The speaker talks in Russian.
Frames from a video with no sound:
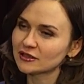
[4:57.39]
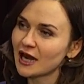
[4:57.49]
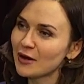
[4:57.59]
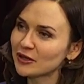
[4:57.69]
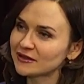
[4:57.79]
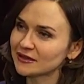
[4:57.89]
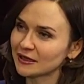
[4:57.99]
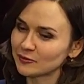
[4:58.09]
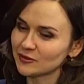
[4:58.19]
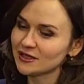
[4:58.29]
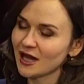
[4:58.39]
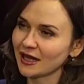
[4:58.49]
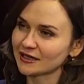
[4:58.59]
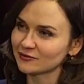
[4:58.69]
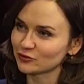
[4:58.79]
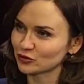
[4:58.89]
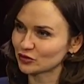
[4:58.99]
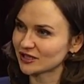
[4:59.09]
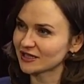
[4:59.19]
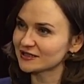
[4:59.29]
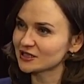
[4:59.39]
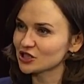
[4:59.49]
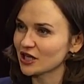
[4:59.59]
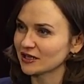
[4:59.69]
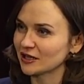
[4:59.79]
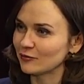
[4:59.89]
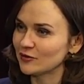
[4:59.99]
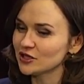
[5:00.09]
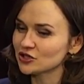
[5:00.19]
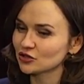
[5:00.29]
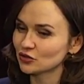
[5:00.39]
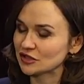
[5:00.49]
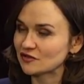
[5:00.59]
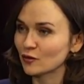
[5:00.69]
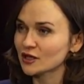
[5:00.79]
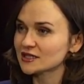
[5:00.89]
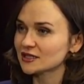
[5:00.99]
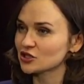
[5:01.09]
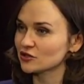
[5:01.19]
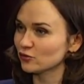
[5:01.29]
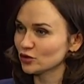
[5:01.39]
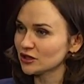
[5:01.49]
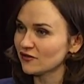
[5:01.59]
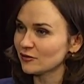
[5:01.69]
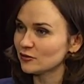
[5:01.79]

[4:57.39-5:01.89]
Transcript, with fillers: грамотно меняет вот соотношение пищи, то есть вместо животного